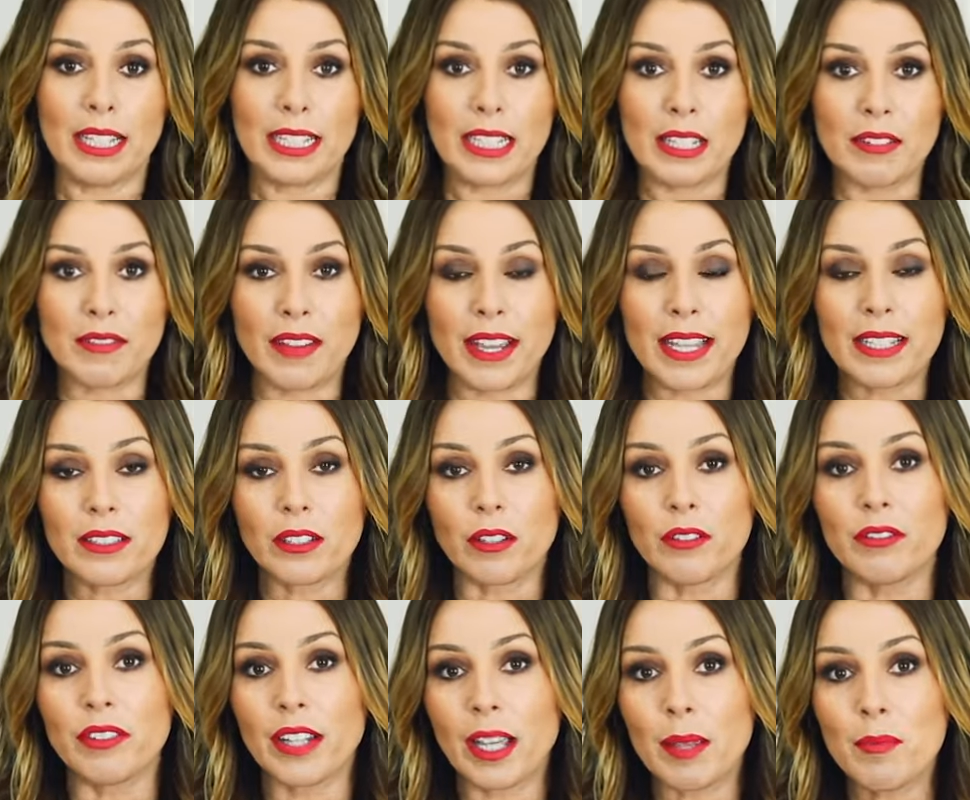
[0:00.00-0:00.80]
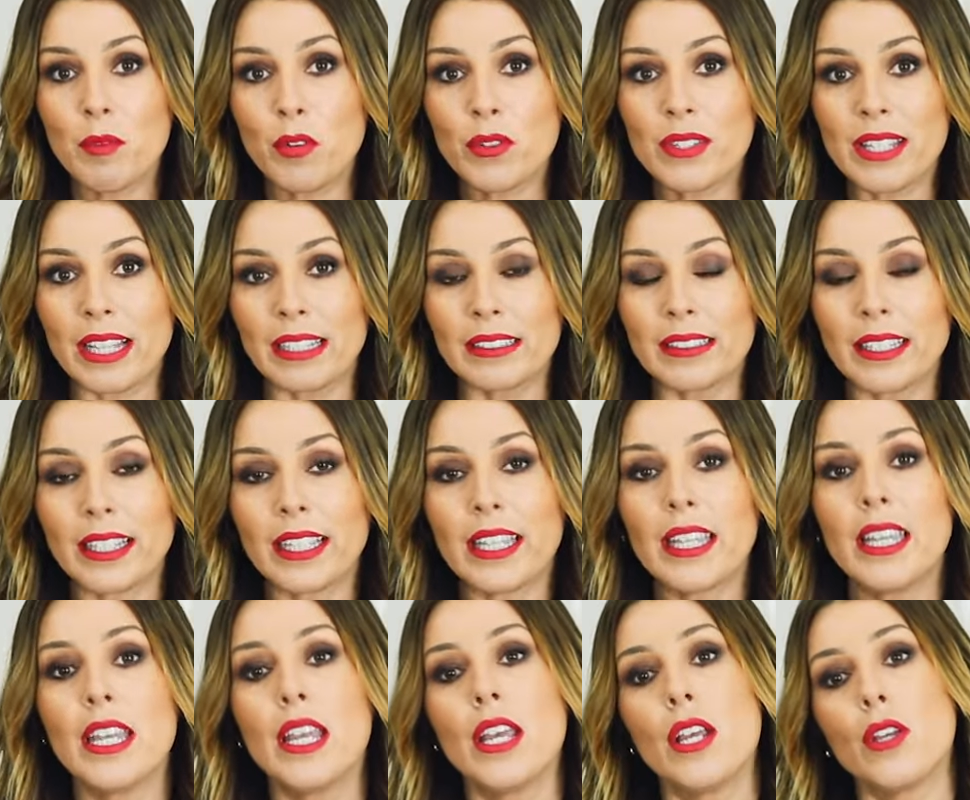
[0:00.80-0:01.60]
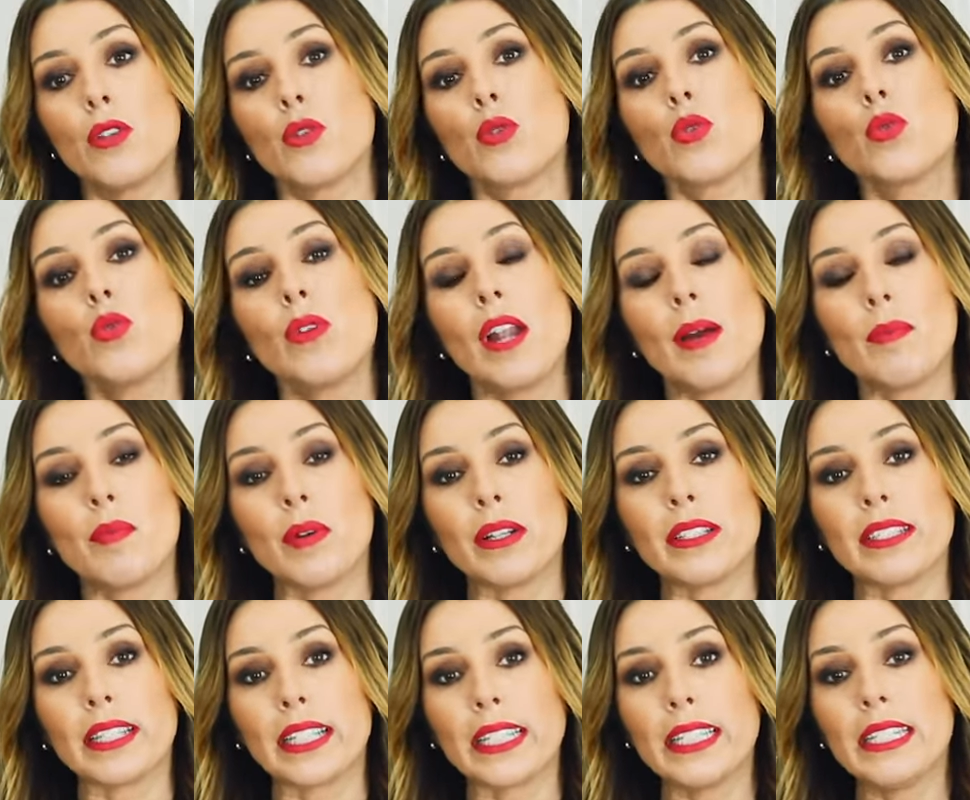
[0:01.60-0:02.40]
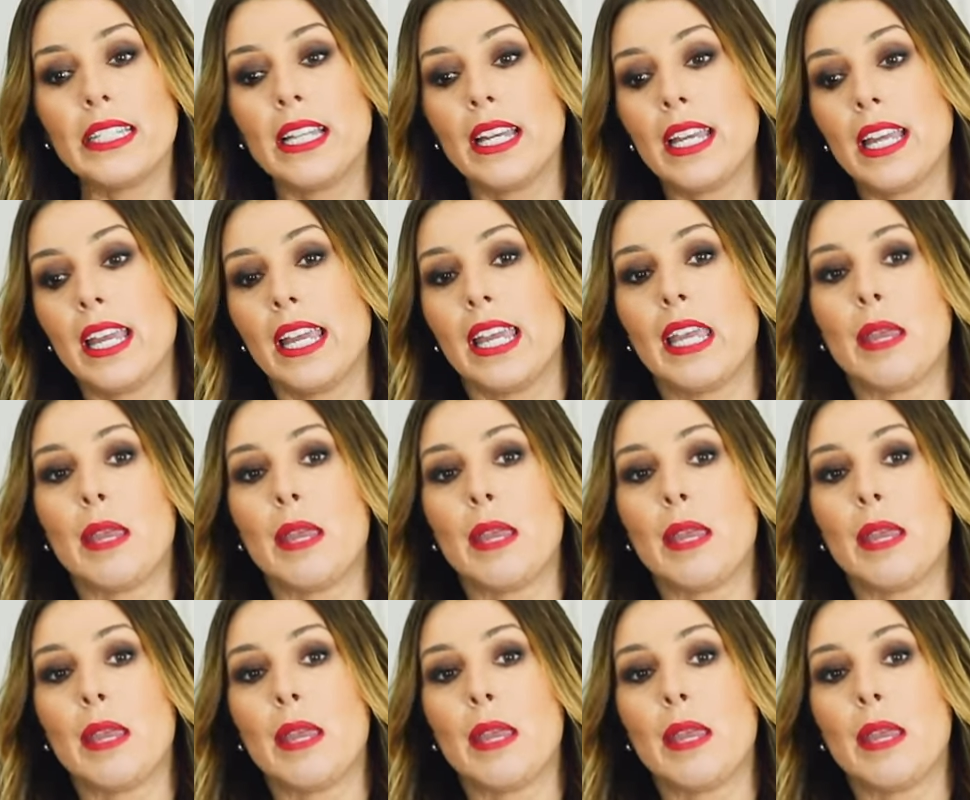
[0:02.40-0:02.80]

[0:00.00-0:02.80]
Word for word: qui va être vraiment cintrée sous la poitrine